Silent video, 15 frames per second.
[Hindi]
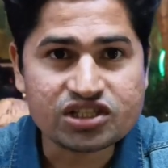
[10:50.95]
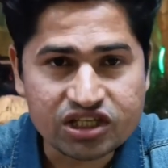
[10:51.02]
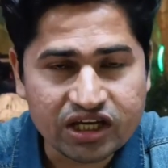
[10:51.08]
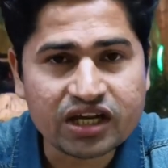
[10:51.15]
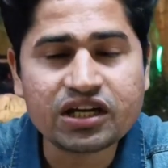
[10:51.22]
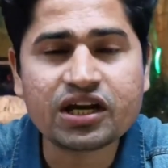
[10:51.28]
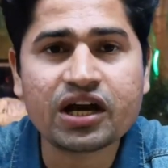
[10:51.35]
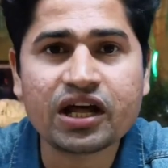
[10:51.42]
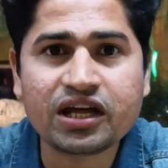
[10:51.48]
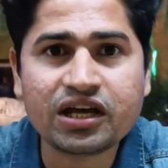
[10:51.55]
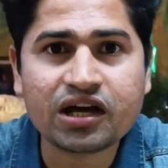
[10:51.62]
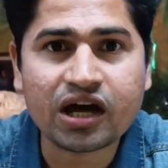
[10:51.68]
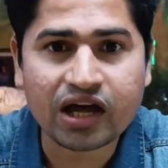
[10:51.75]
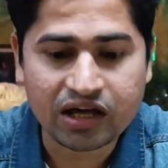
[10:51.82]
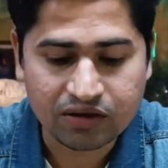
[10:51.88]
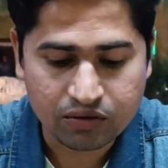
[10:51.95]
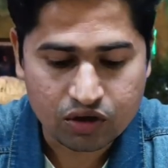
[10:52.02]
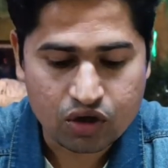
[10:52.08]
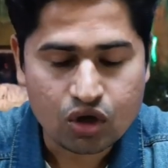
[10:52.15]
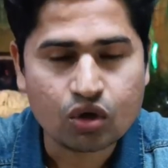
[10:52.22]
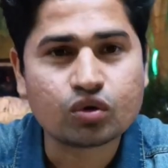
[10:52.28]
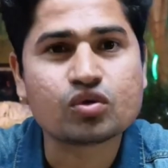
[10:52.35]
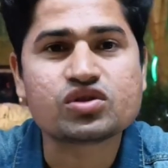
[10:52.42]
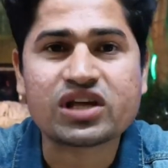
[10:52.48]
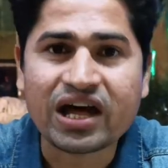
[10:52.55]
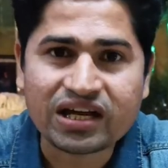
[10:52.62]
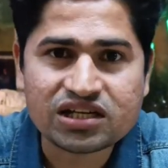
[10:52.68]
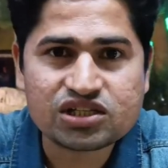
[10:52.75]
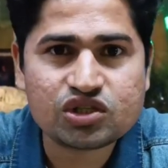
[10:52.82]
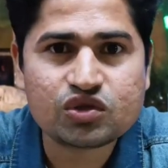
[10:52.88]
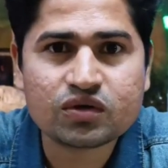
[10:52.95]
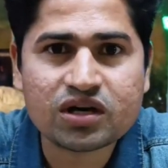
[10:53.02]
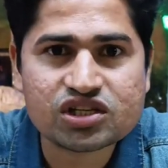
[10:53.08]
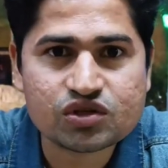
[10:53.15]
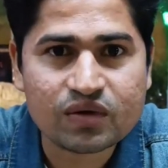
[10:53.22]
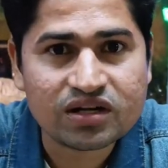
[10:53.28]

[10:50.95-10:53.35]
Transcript: चिकन कढ़ाई खाया तो सारे चीज़ों का